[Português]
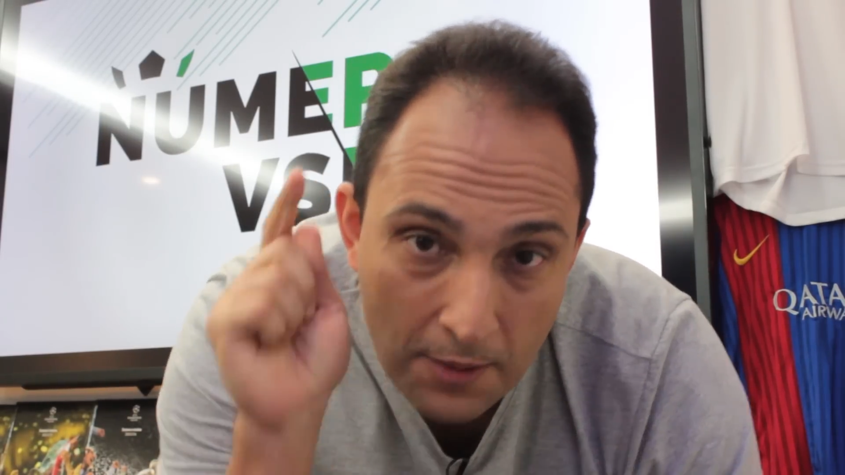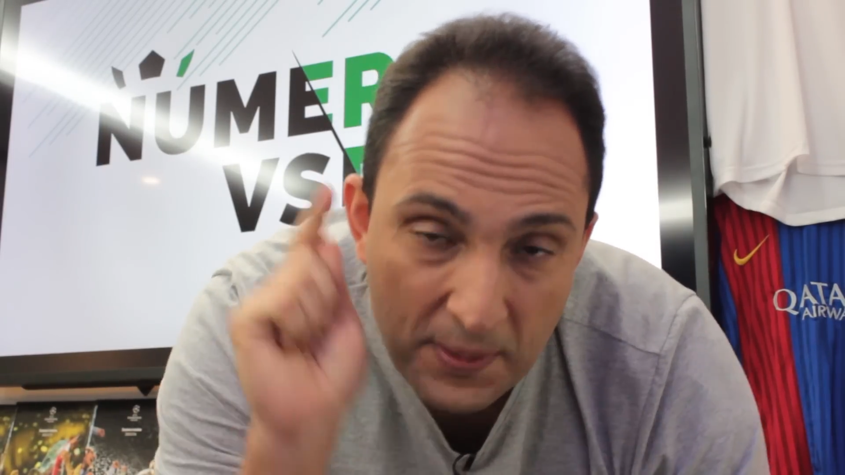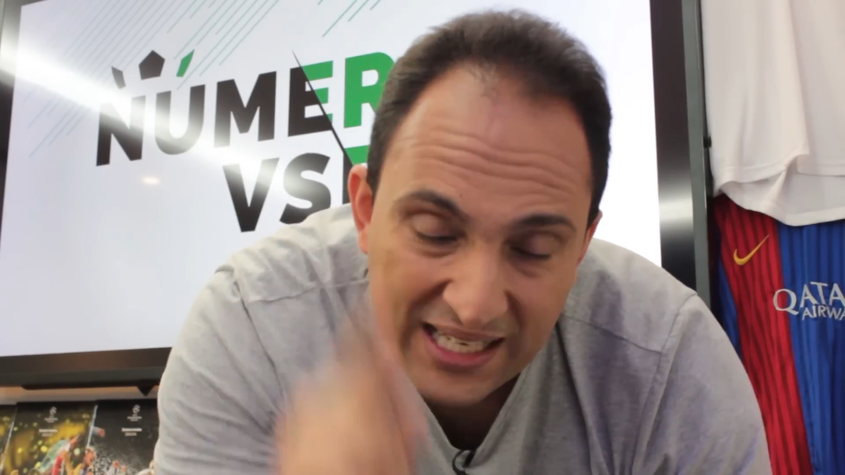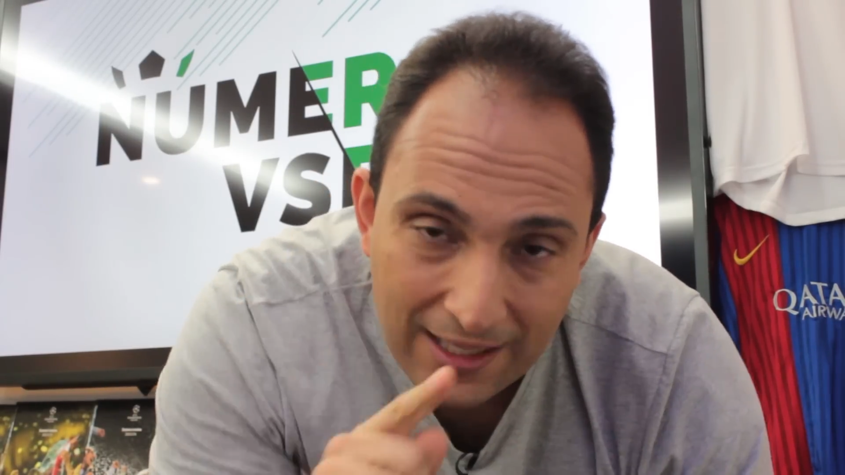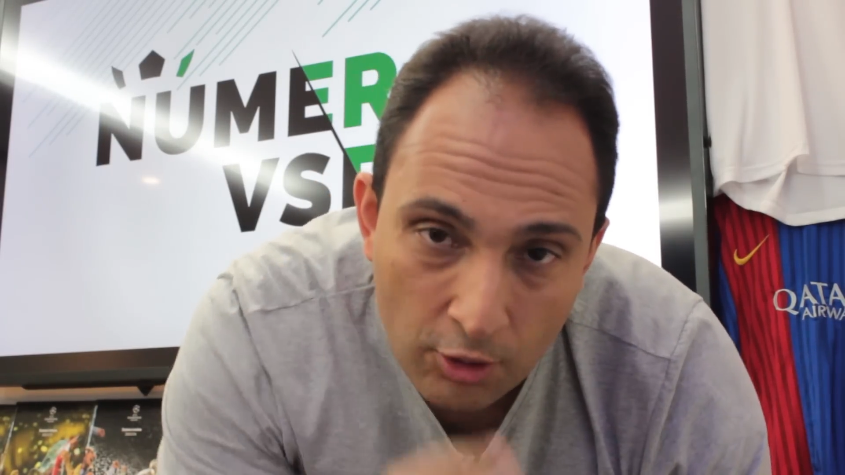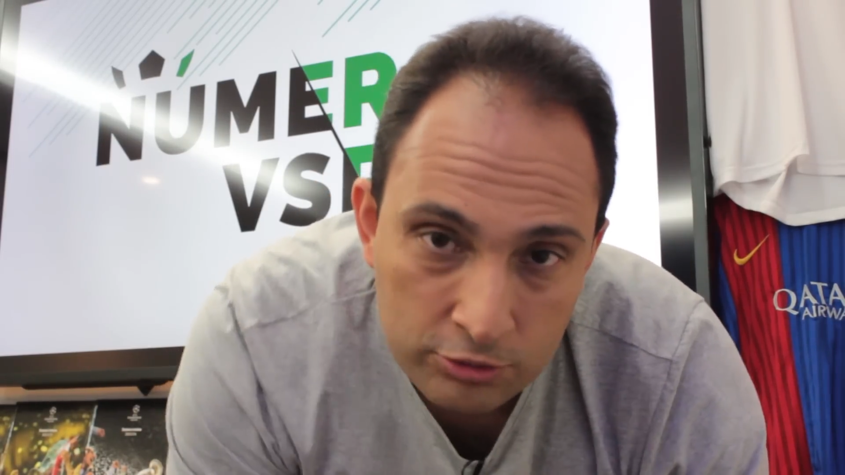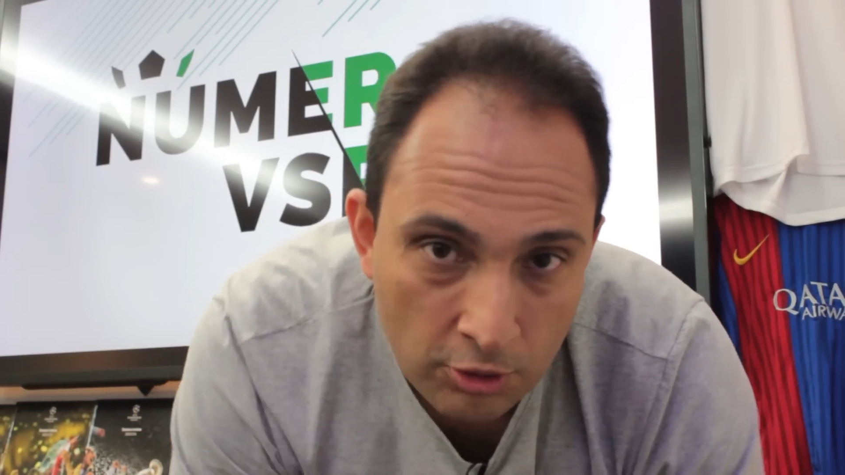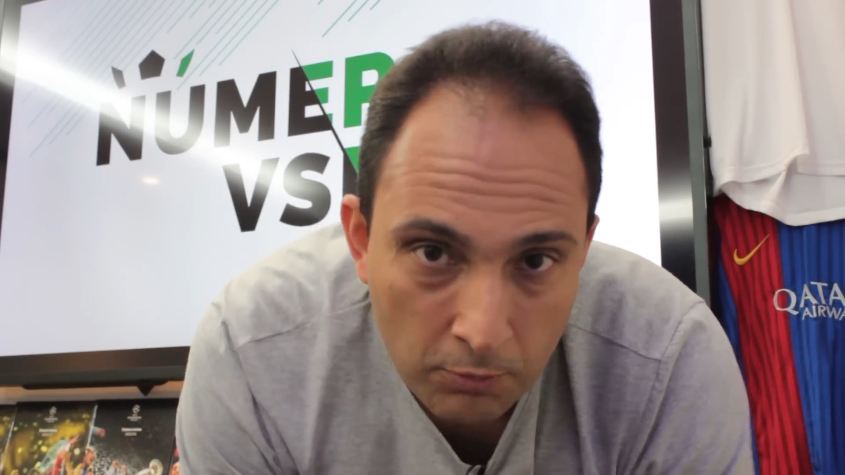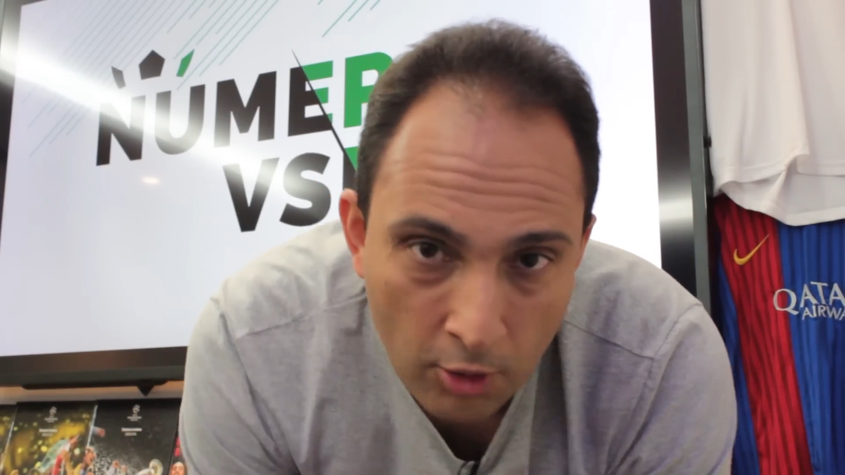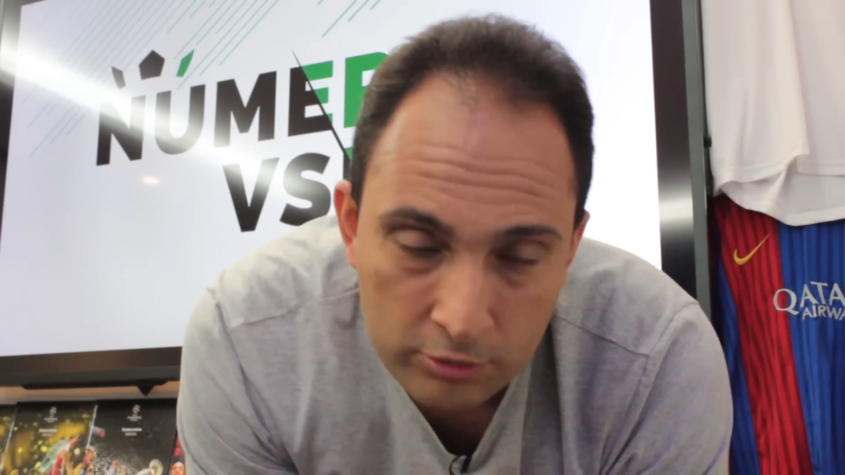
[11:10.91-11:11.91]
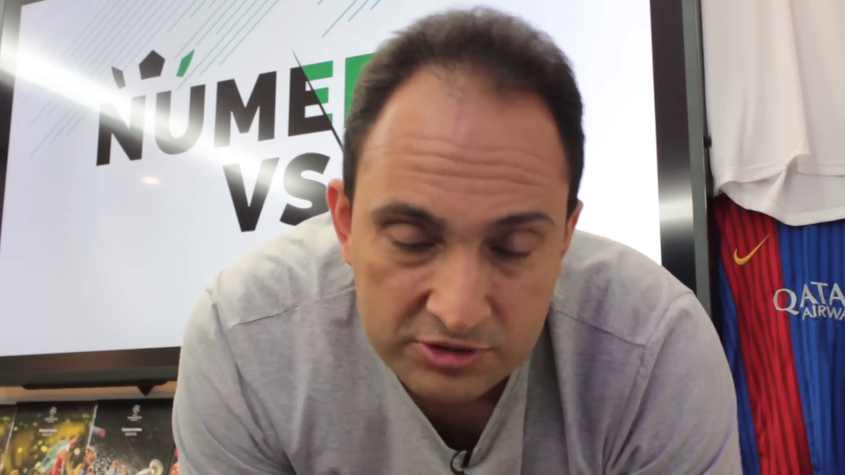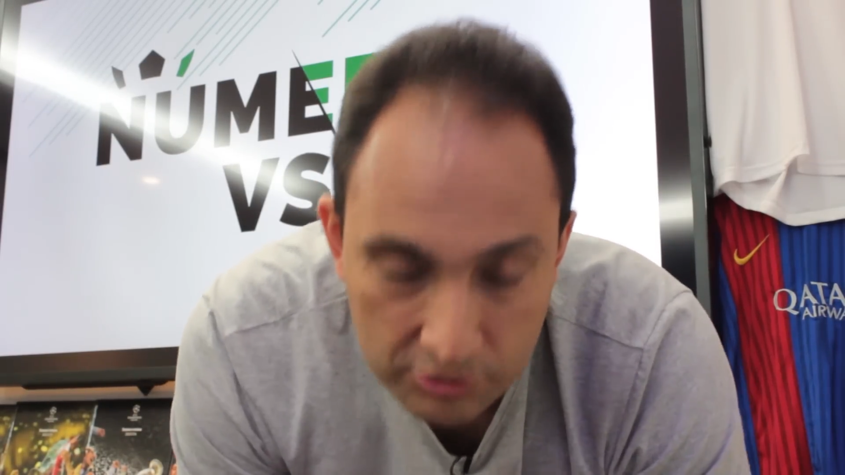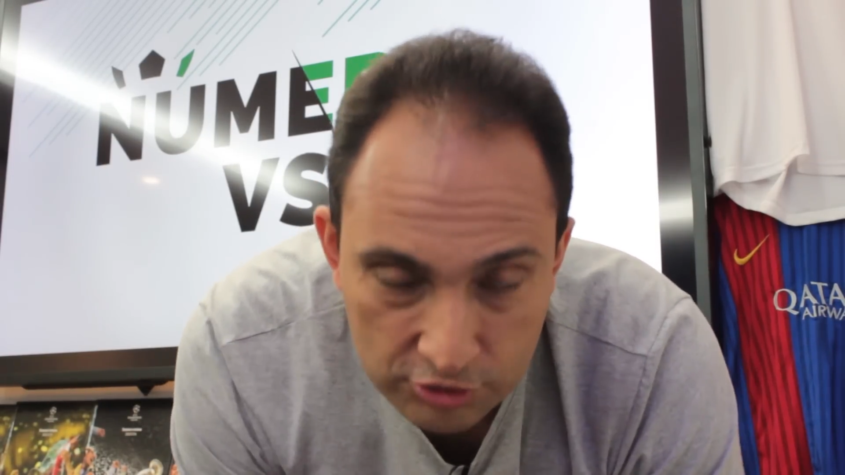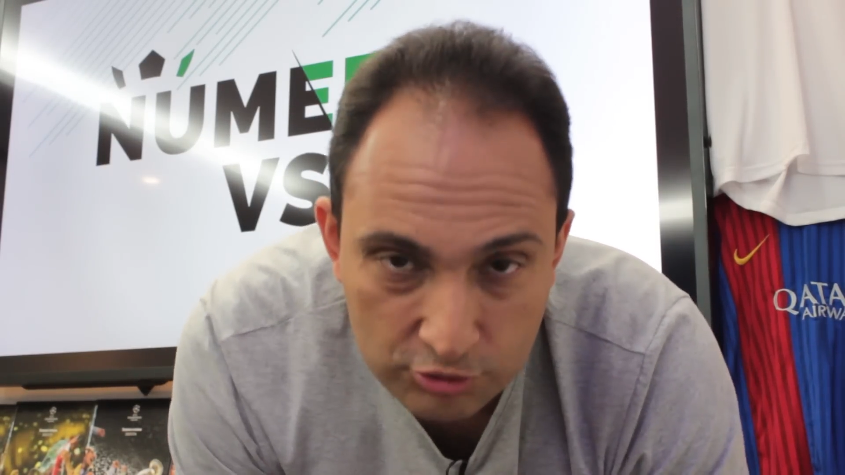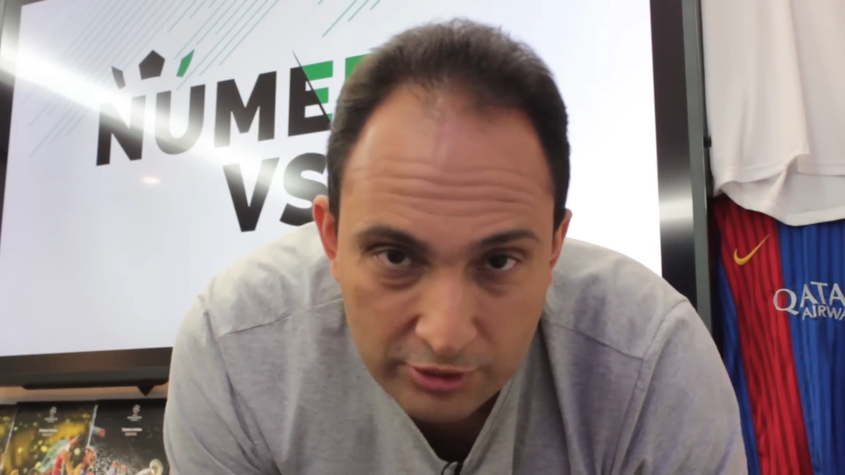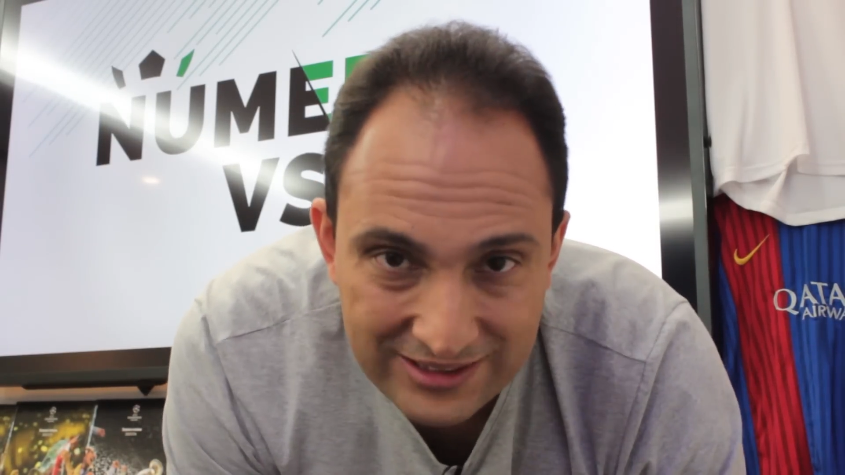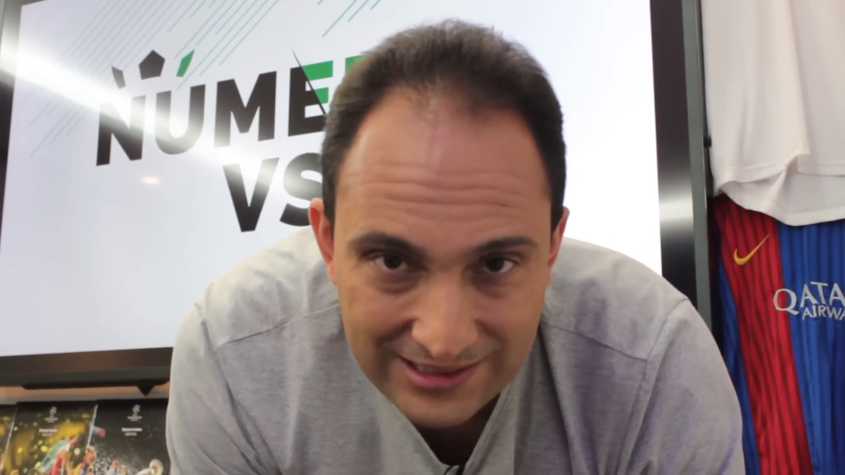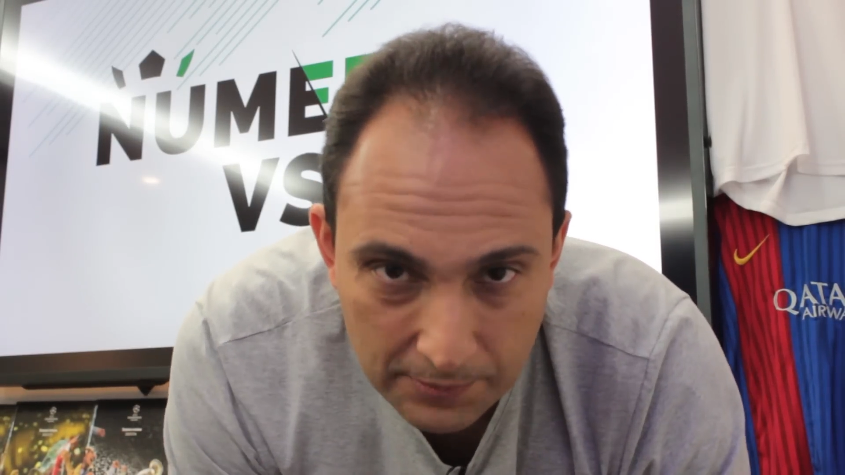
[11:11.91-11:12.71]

pela London Broncos Auditores